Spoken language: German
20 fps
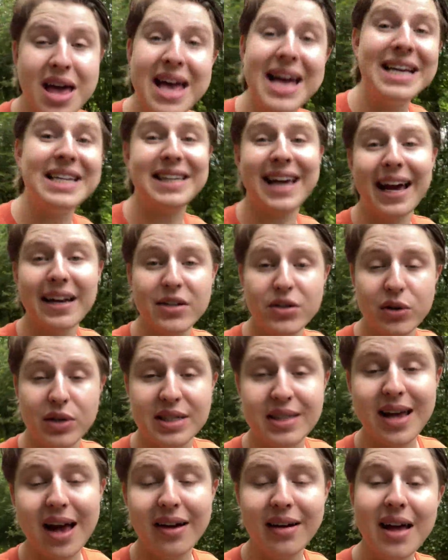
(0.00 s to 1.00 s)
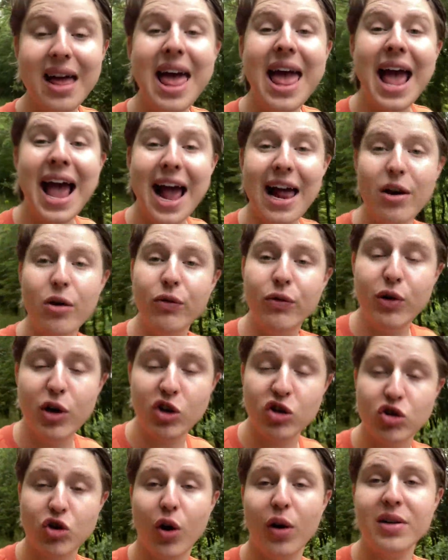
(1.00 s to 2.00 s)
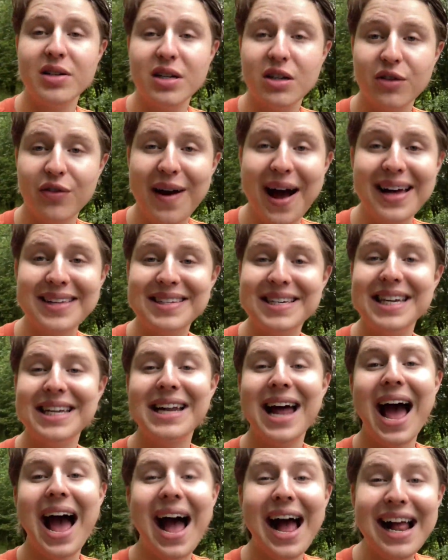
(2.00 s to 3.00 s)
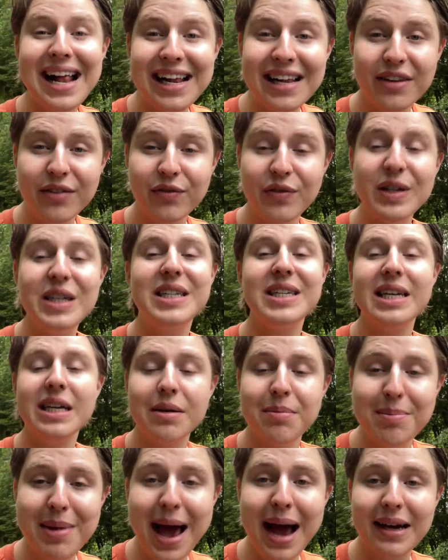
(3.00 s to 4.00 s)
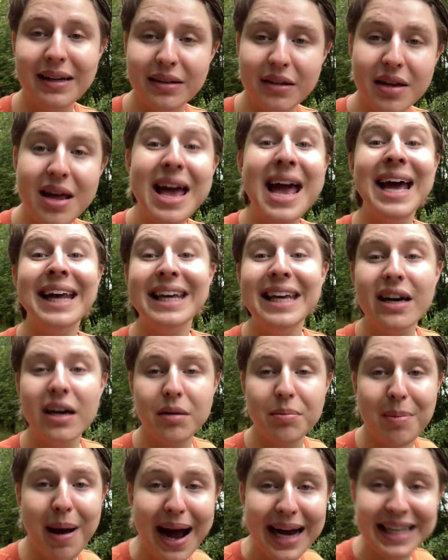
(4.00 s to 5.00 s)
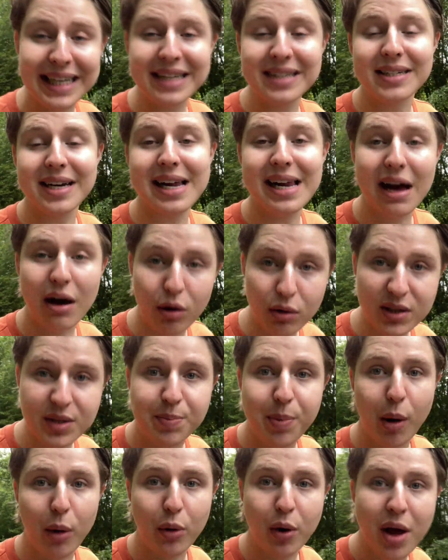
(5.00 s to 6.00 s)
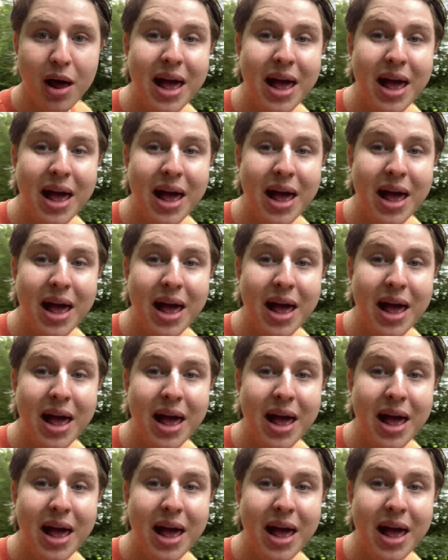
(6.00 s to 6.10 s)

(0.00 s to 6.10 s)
Ich kann es euch sagen, HelloFresh konnte quasi in allen wichtigen Märkten ihren Marktanteil ausbauen.